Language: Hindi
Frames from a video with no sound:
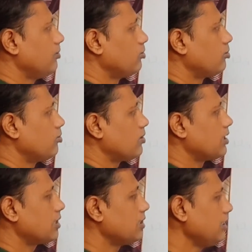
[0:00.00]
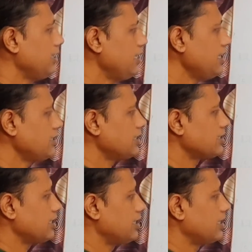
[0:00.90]
दोनों अंक एक
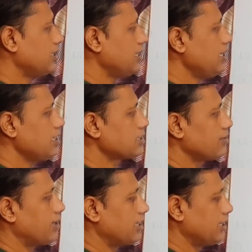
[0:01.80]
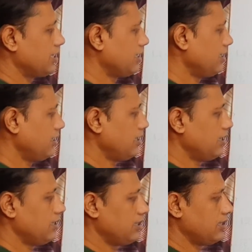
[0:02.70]
जैसे हैं एक समान है
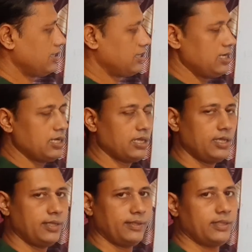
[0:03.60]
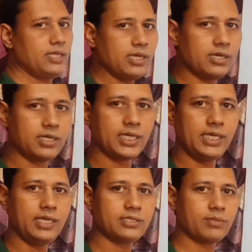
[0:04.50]
ठीक ये अंक
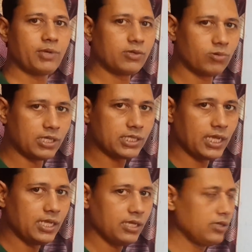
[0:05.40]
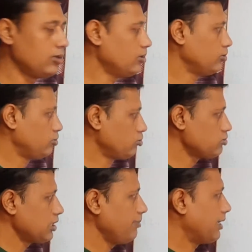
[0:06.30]
एक समान होना चाहिए
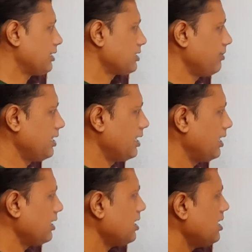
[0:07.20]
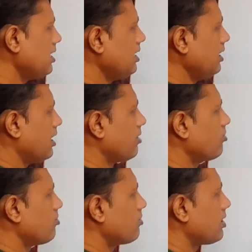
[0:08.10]
दूसरी बात इसमें यह है कि इन
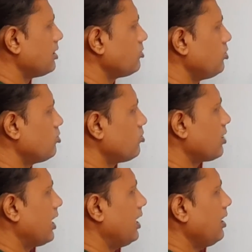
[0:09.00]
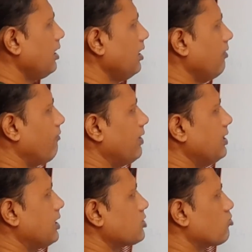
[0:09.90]
अंकों का जो योग है वह
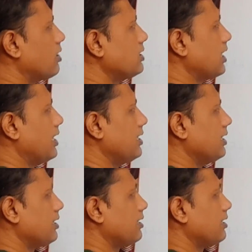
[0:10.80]
दस होना चाहिए